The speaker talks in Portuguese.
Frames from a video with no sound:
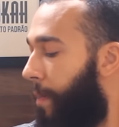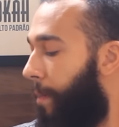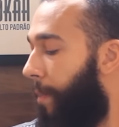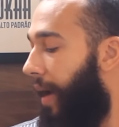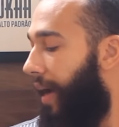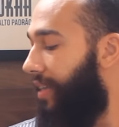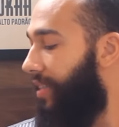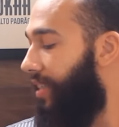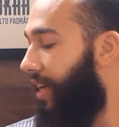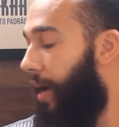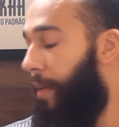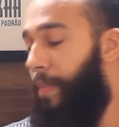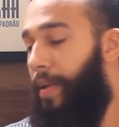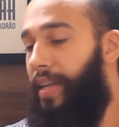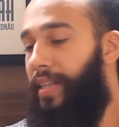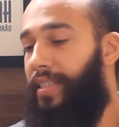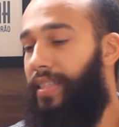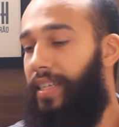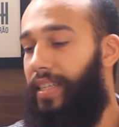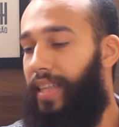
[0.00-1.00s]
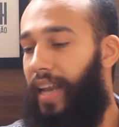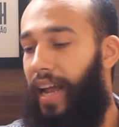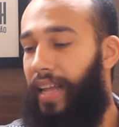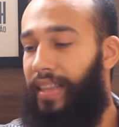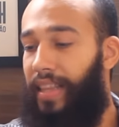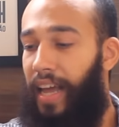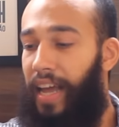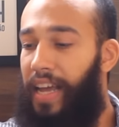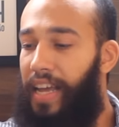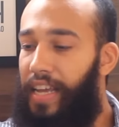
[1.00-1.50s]
Basicamente se
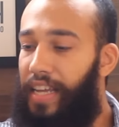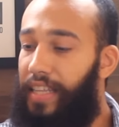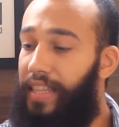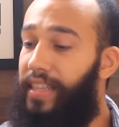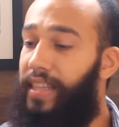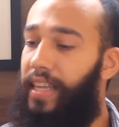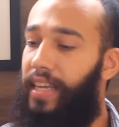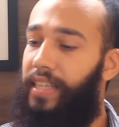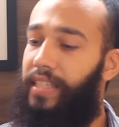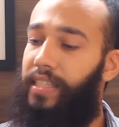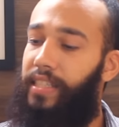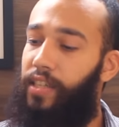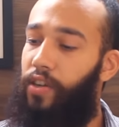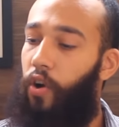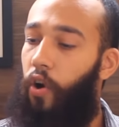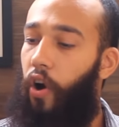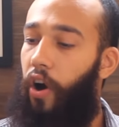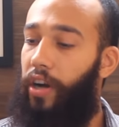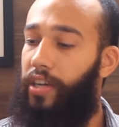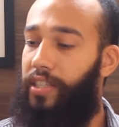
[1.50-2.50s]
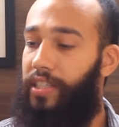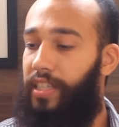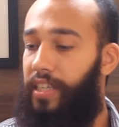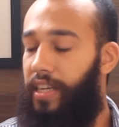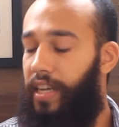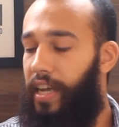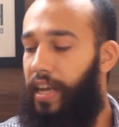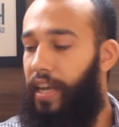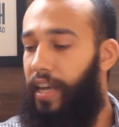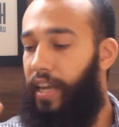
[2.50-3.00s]
trata desse
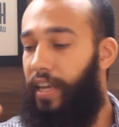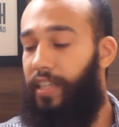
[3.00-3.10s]
Roche